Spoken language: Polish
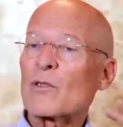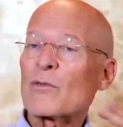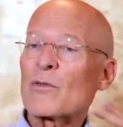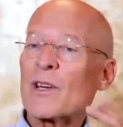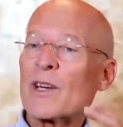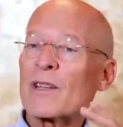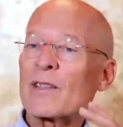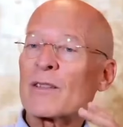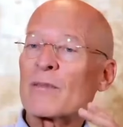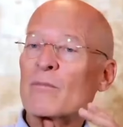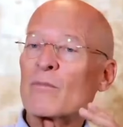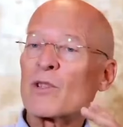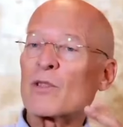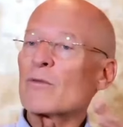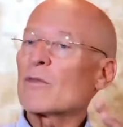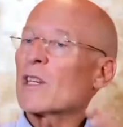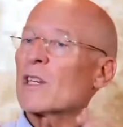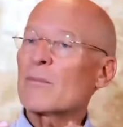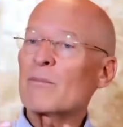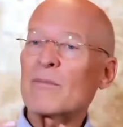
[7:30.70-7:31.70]
Dlatego nie
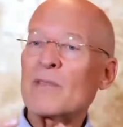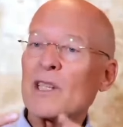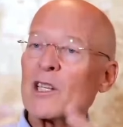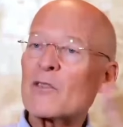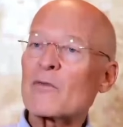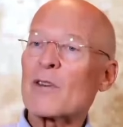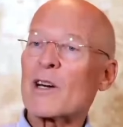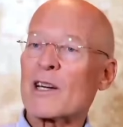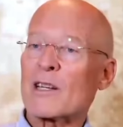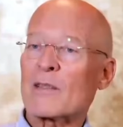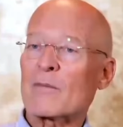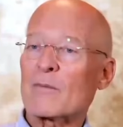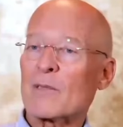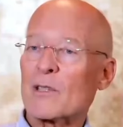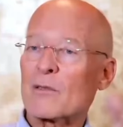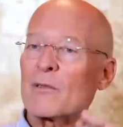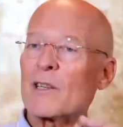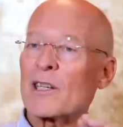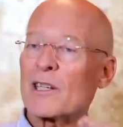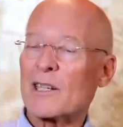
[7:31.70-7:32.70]
musimy czekać na
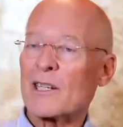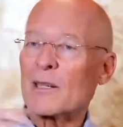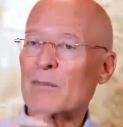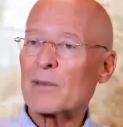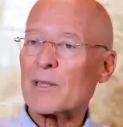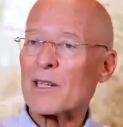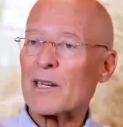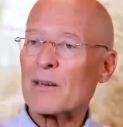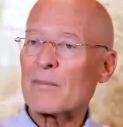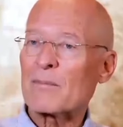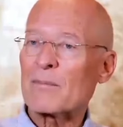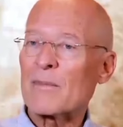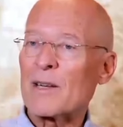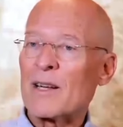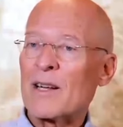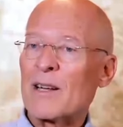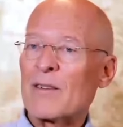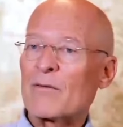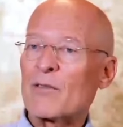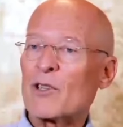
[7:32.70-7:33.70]
raka. Możemy
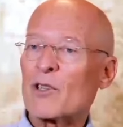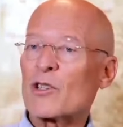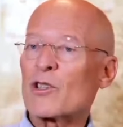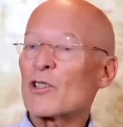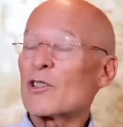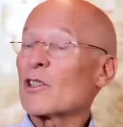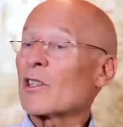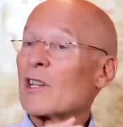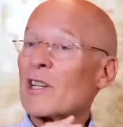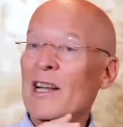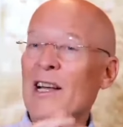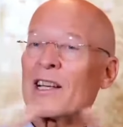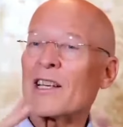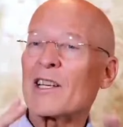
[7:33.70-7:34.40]
zacząć od razu.